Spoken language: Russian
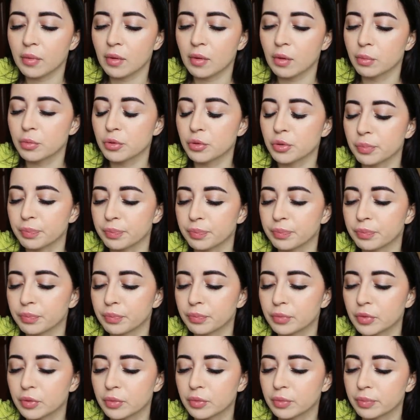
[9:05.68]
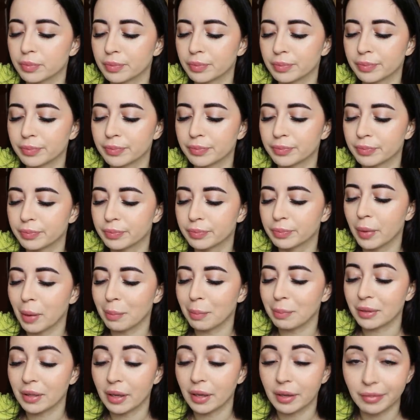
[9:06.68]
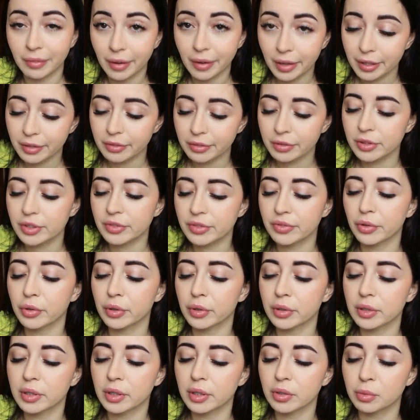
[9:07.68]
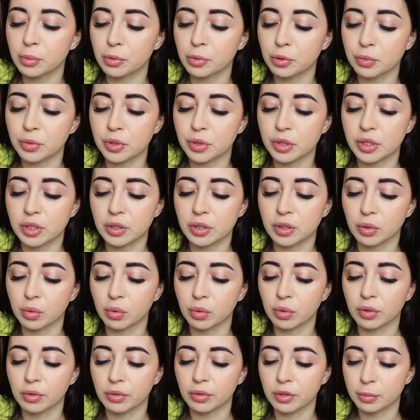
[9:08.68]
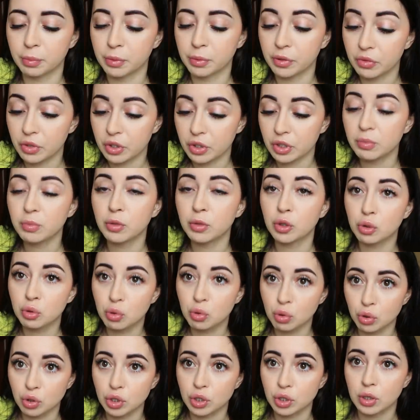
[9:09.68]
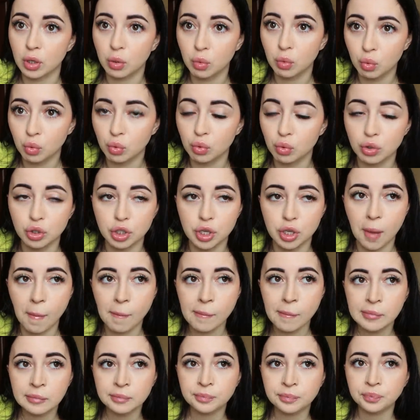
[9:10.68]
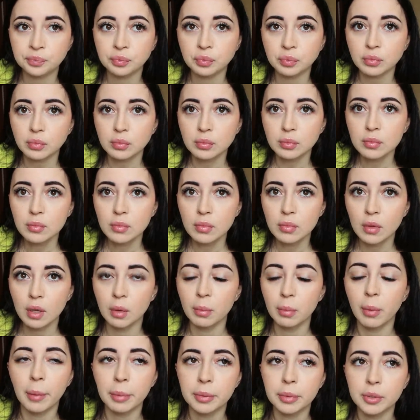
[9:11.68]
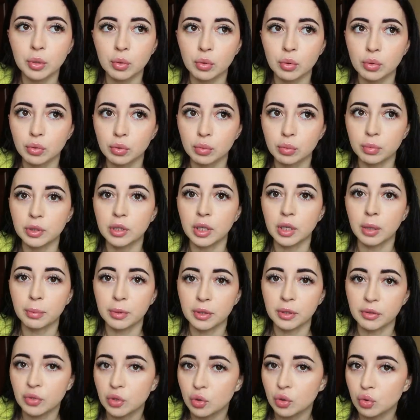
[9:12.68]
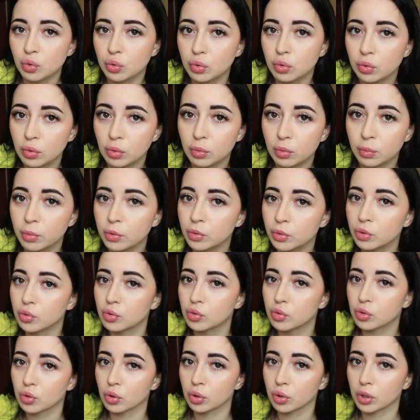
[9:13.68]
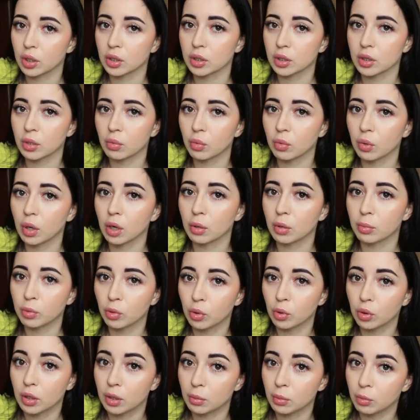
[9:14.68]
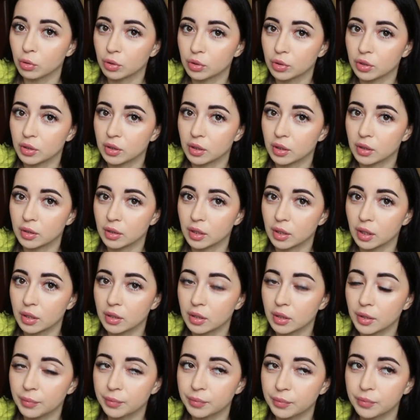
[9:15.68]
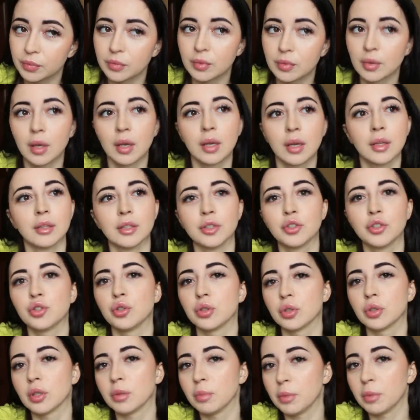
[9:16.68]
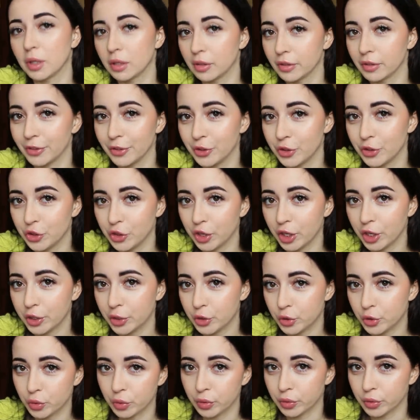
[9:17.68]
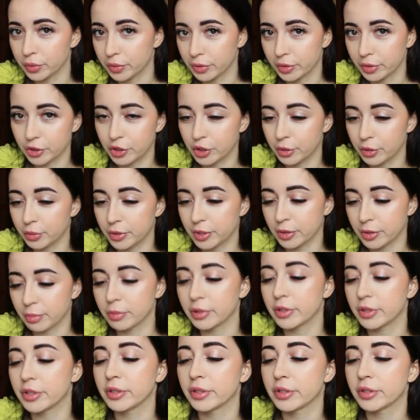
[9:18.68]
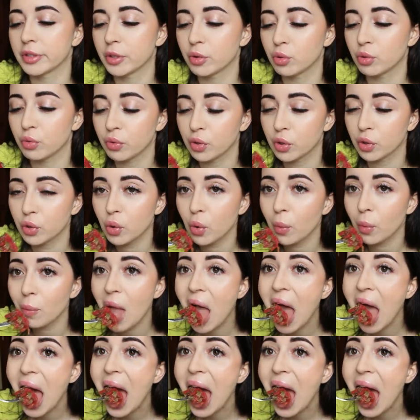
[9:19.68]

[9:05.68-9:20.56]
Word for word: В общем, папа нахваливал свою антенну, потом сосед такой говорит, привези мне тоже такую же. Папа такой думает, я привезу, он будет в шоке от того, как плохо работает антенна, начнет на меня наезжать, что зачем я заплатил за эту фигню.